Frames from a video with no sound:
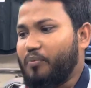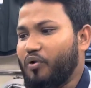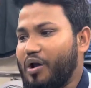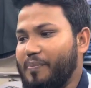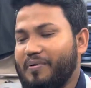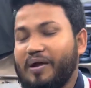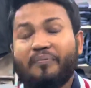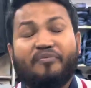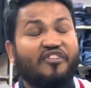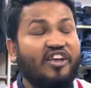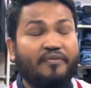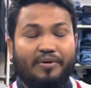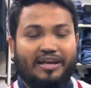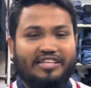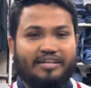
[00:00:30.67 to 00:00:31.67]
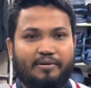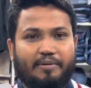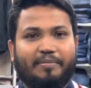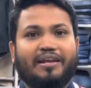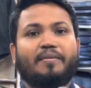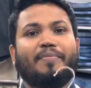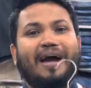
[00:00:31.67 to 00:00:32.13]
পোলো আপনারা ফ্রি পেয়ে যাবেন
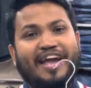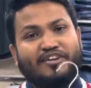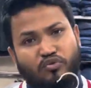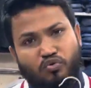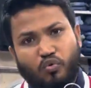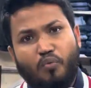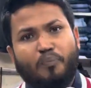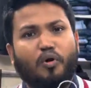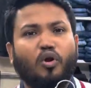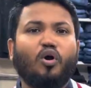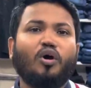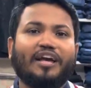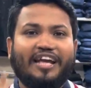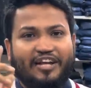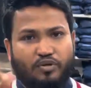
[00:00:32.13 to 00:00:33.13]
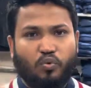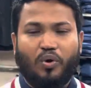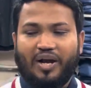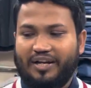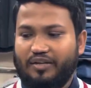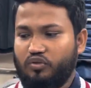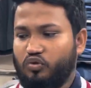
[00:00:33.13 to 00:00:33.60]
মানে বাই টু পোলো গেট
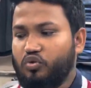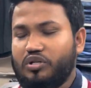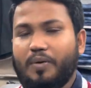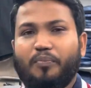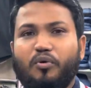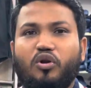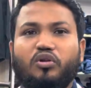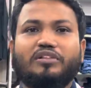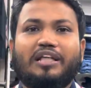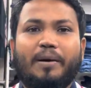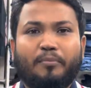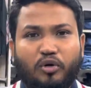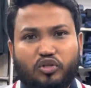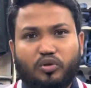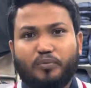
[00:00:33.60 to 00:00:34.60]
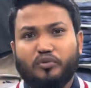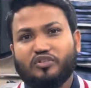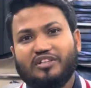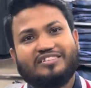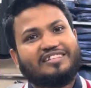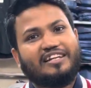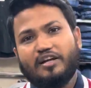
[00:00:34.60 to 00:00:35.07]
ওয়ান দুইটা পোলোর দাম কত
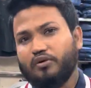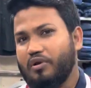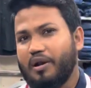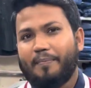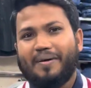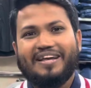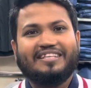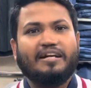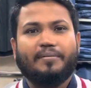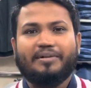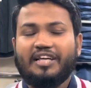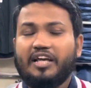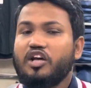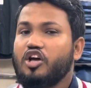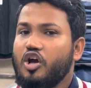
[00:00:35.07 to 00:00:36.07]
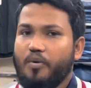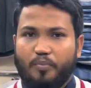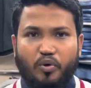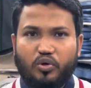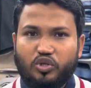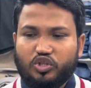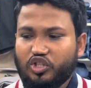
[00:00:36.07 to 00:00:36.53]
পড়তেছে রেগুলার প্রাইসে আমাদের
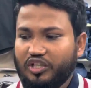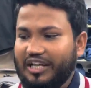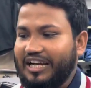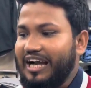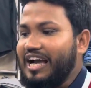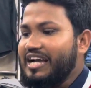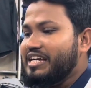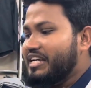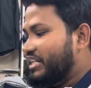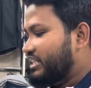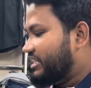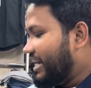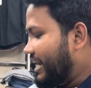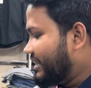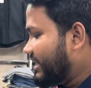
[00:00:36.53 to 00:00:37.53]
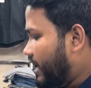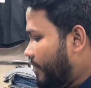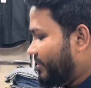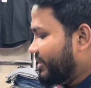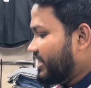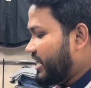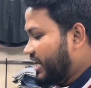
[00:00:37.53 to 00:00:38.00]
পনেরোশো টাকা সাথে
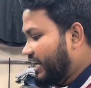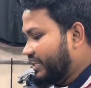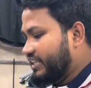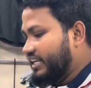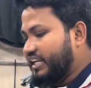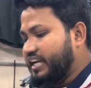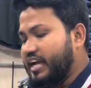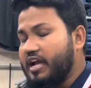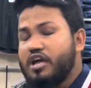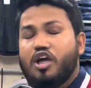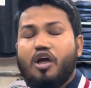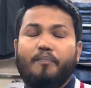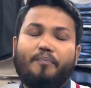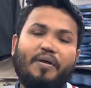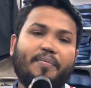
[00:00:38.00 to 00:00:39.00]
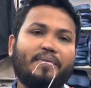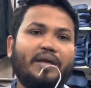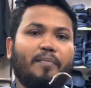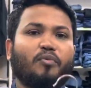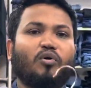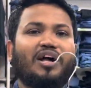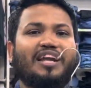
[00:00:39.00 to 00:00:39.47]
আমাদের এখান থেকে
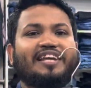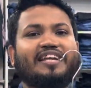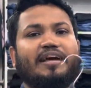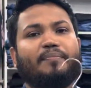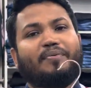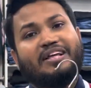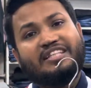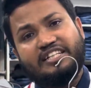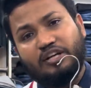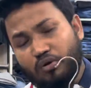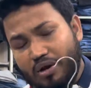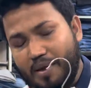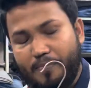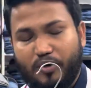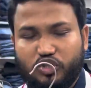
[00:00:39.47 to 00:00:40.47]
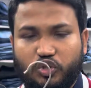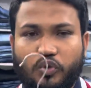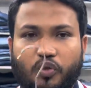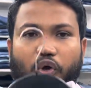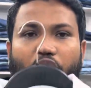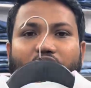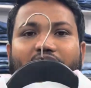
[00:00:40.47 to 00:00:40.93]
প্রিমিয়াম কোয়ালিটি আপনার যেগুলোই
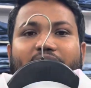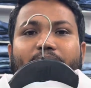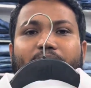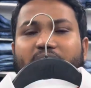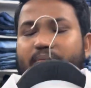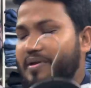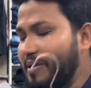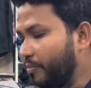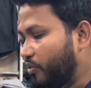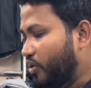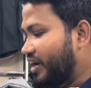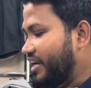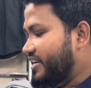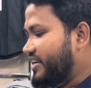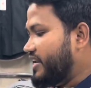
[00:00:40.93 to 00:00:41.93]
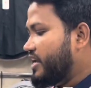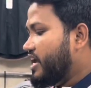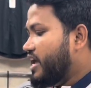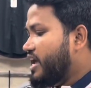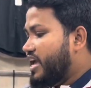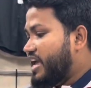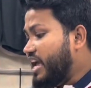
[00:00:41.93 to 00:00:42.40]
পছন্দ হয় প্রিমিয়াম কোয়ালিটির
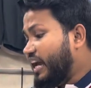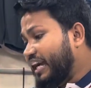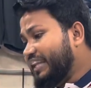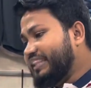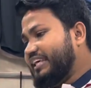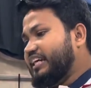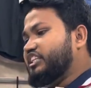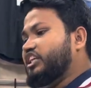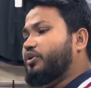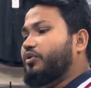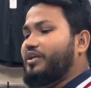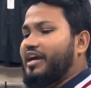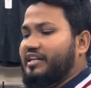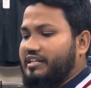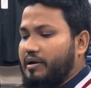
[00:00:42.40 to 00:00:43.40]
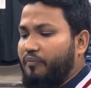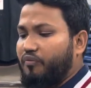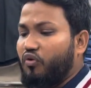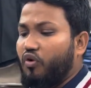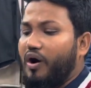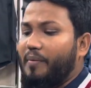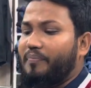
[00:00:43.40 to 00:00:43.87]
এখান থেকে যে কোনো একটা
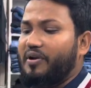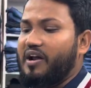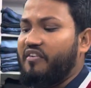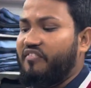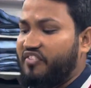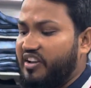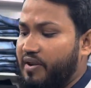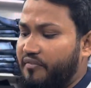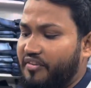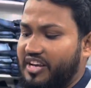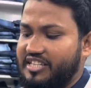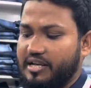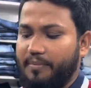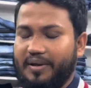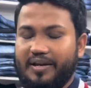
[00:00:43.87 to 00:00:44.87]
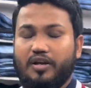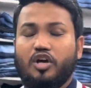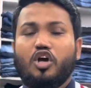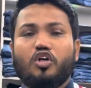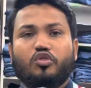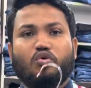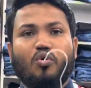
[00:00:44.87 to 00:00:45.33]
ফ্লো আপনারা ফ্রি পেয়ে যাবেন
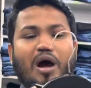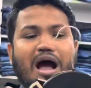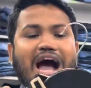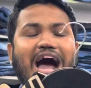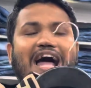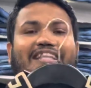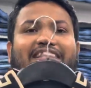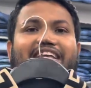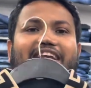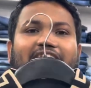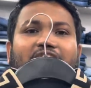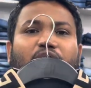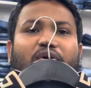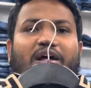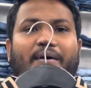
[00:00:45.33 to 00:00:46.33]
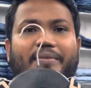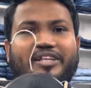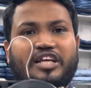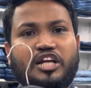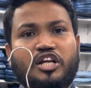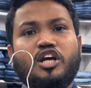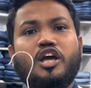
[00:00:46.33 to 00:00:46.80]
তো আর দেরি না করে
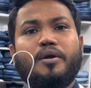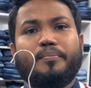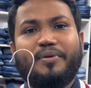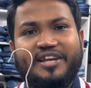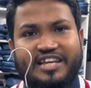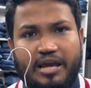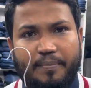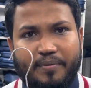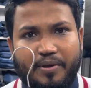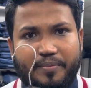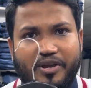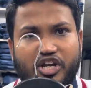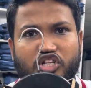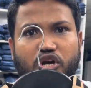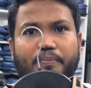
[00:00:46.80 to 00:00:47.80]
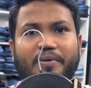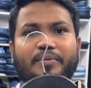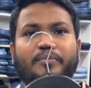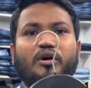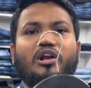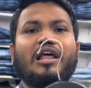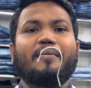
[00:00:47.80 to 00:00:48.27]
আমাদের বিটিএ প্রিমিয়ার শপিং
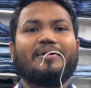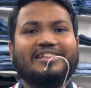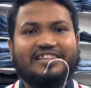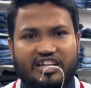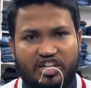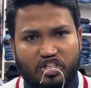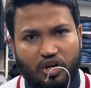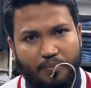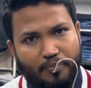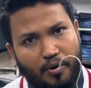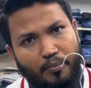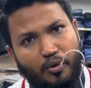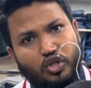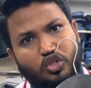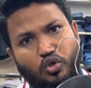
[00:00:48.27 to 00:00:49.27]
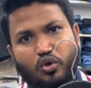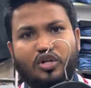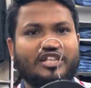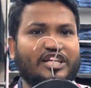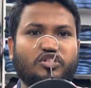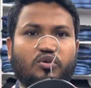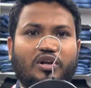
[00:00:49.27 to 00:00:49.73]
মল লেভেল থ্রি শপ নম্বর
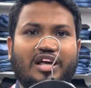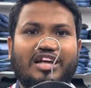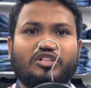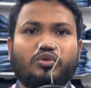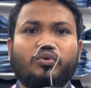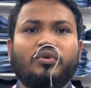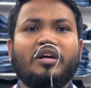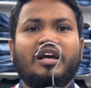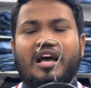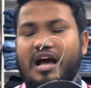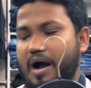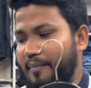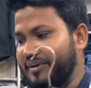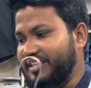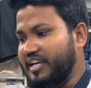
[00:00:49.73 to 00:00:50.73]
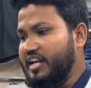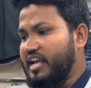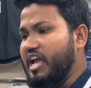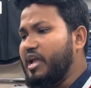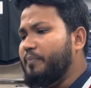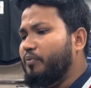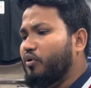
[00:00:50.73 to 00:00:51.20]
ষোলোতে চলে আসুন আমাদের
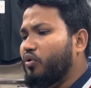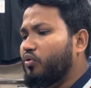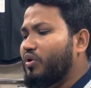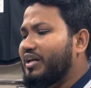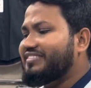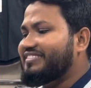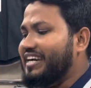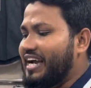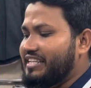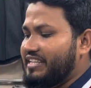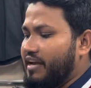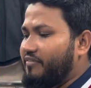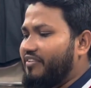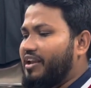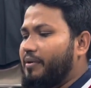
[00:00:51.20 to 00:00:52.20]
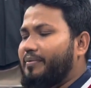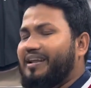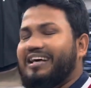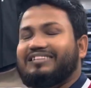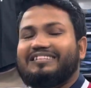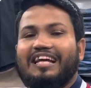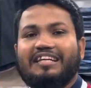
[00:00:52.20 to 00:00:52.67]
এই পোলোগুলোর সাইজ অ্যাভেলেবেল
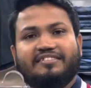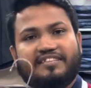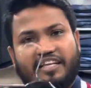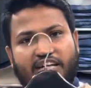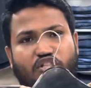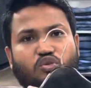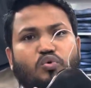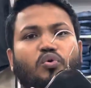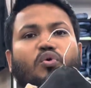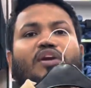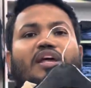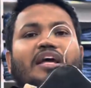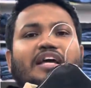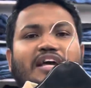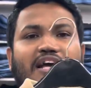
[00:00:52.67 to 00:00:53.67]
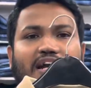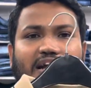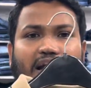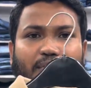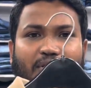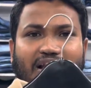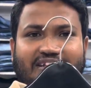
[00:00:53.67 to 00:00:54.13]
আছে এস থেকে শুরু করে
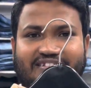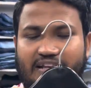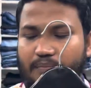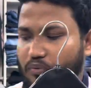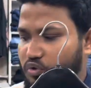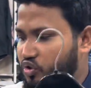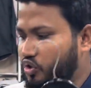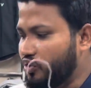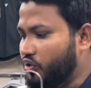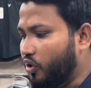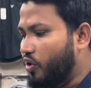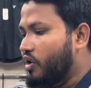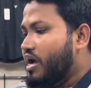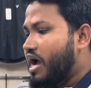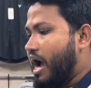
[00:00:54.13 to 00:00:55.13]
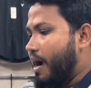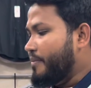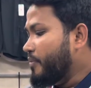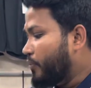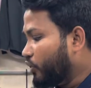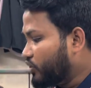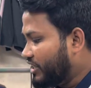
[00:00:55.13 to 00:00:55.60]
ডাবল এক্সেল পর্যন্ত আমি
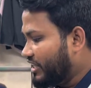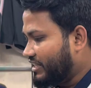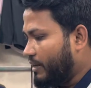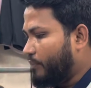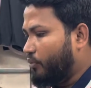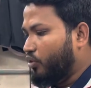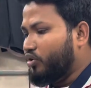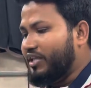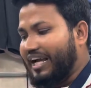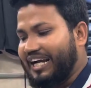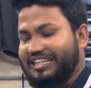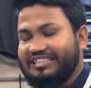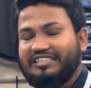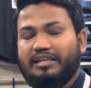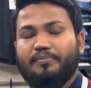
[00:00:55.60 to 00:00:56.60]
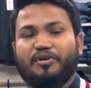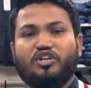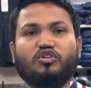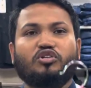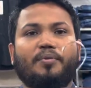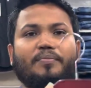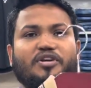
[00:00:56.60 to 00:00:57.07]
প্রত্যেকটা পোলো দেখাচ্ছি
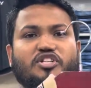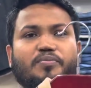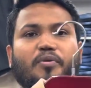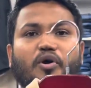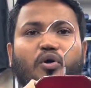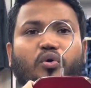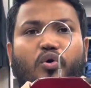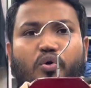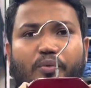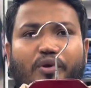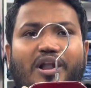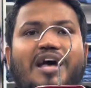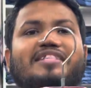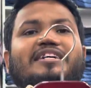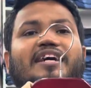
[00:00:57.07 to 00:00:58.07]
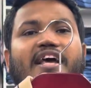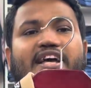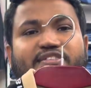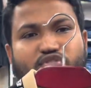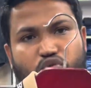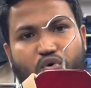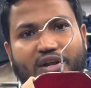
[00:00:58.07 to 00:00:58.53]
ভিডিওটা বেশি বড় করব না যারা
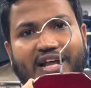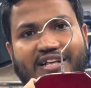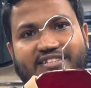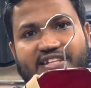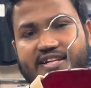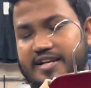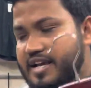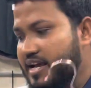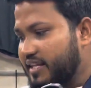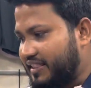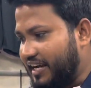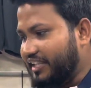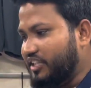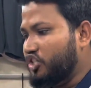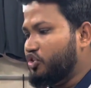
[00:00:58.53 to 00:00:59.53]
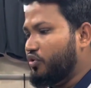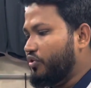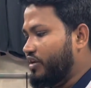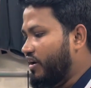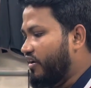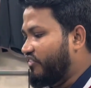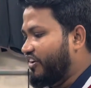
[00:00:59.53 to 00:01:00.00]
স্টুডেন্ট আছেন তাদের জন্য
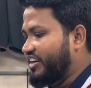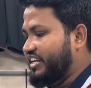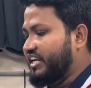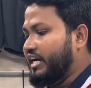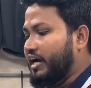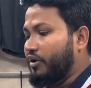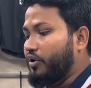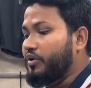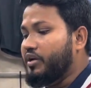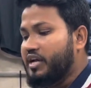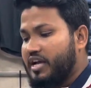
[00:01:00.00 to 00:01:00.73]
এই অফারটি কারণ